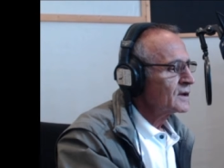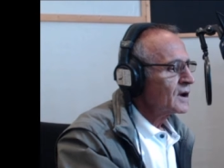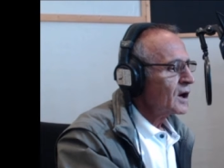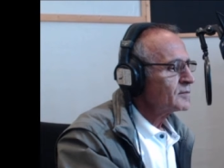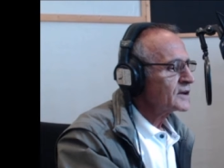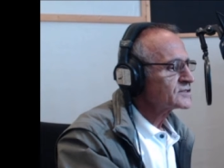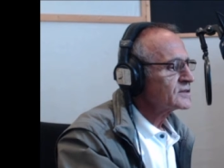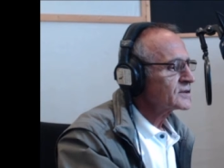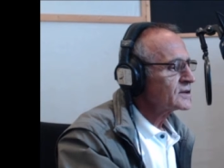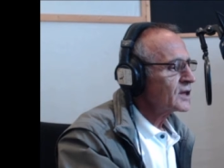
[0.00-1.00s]
Alman
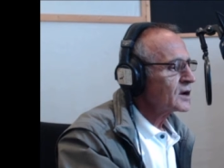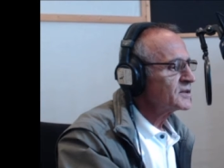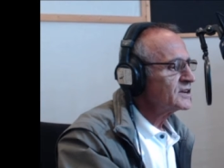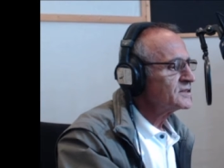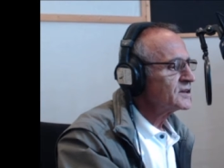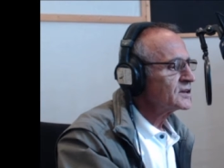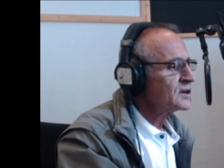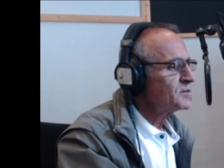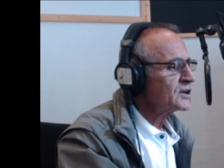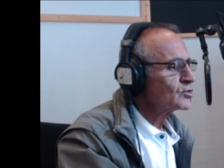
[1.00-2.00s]
Sendikalar Birliği
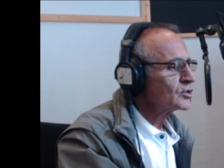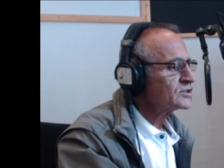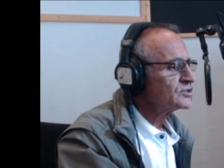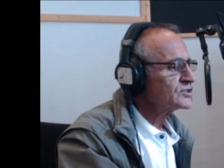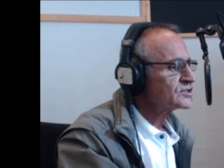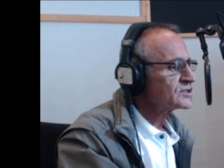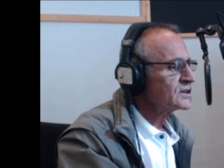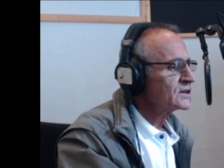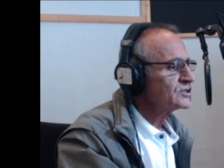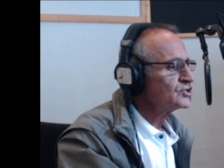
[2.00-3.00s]
DGB
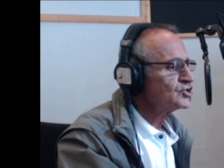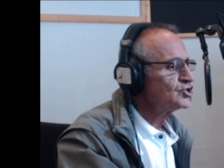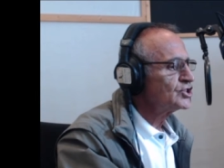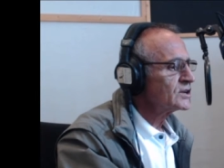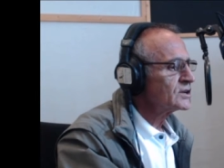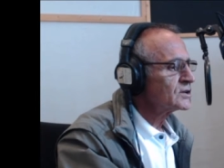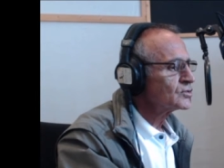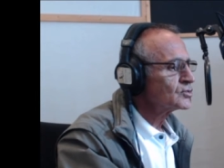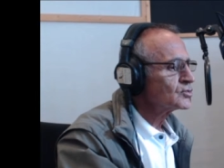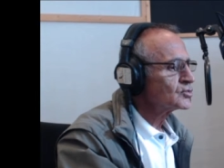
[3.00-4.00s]
yöneticisi Jenny
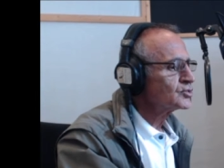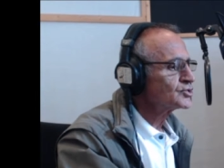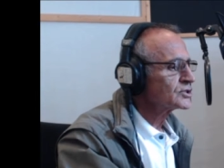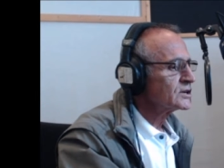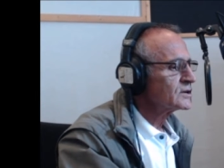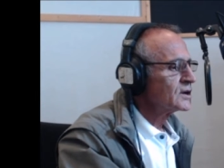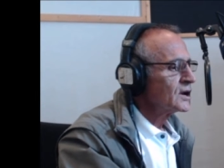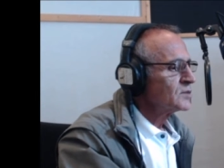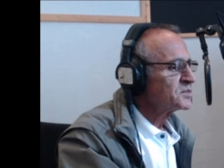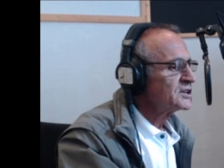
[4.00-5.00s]
Huşke,
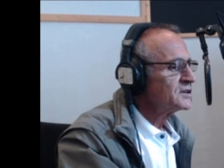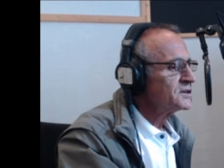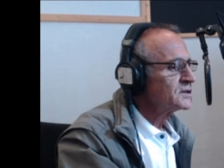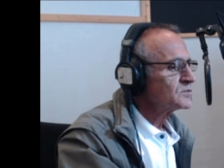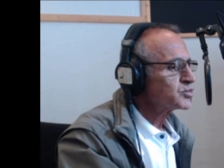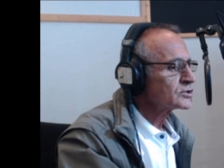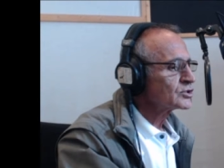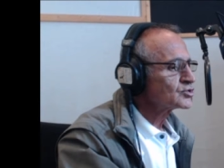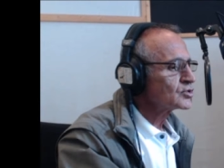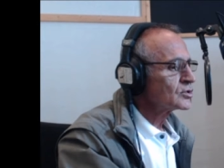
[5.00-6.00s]
birliğin
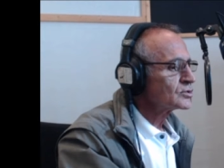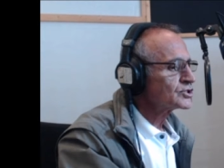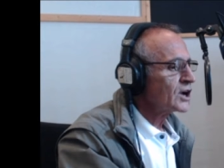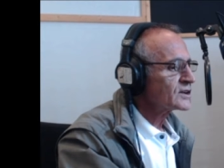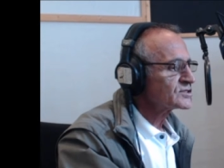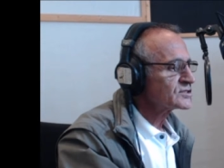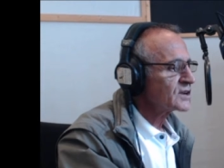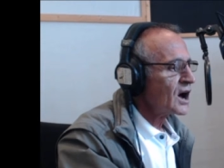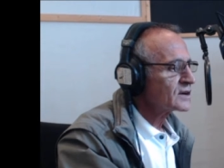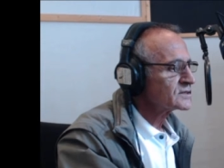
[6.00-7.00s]
protesto çağrısının
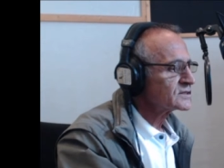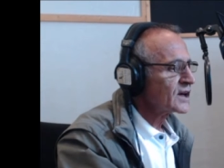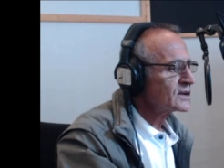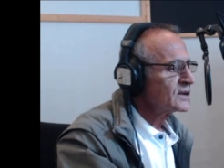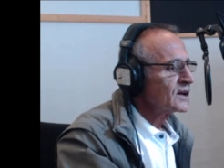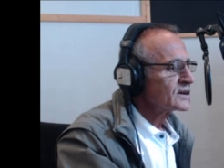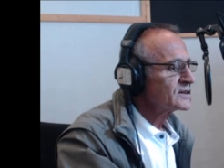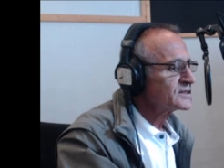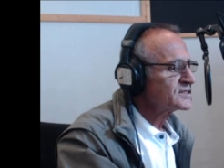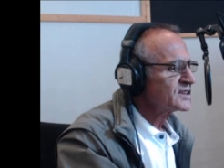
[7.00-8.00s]
ardından
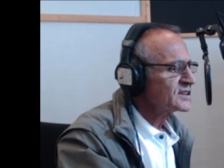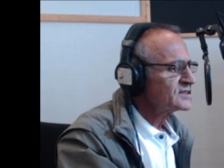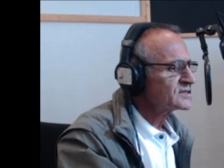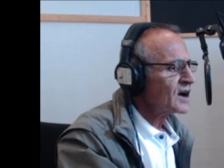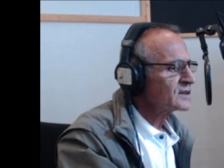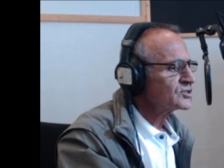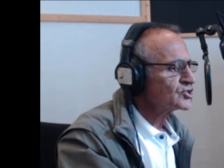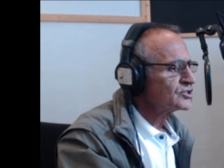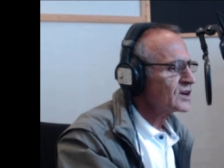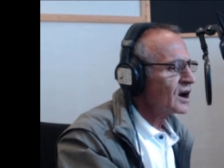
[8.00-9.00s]
48 saat
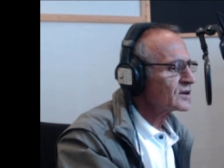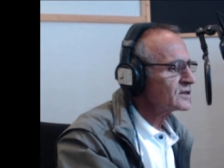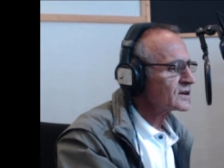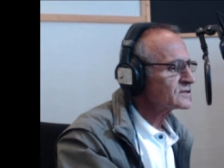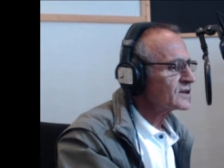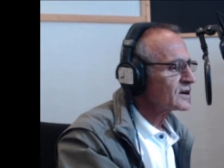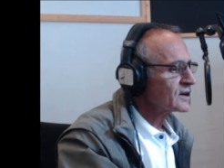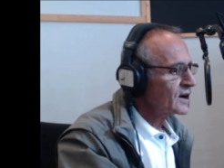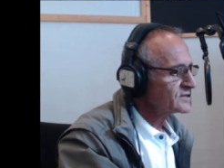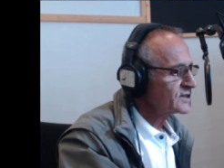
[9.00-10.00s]
içinde aralarında
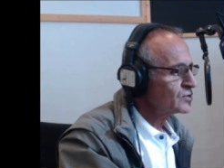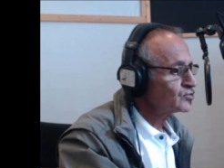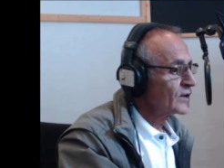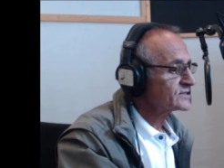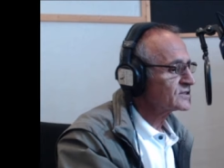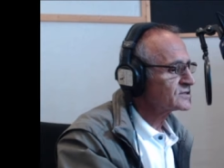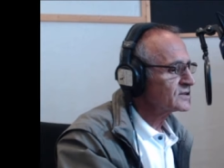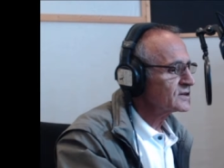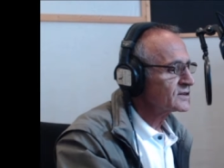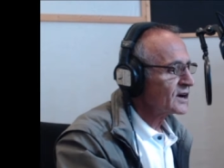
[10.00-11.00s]
Kassel
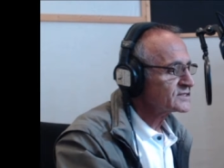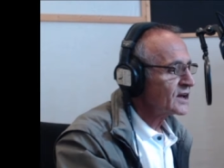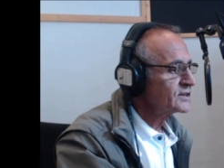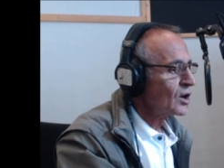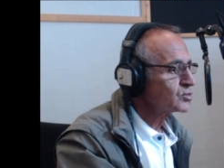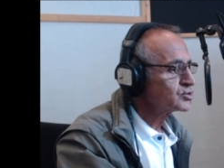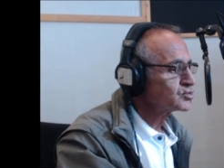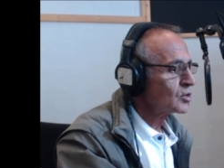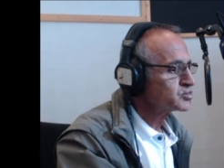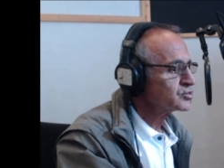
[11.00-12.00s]
Üniversitesi, Kassel Yahudi
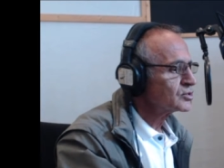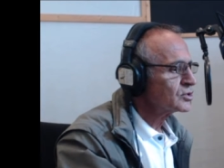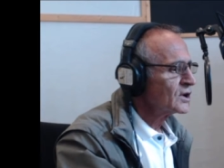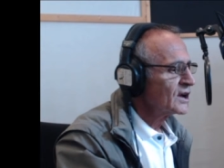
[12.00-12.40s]
Topluluğu,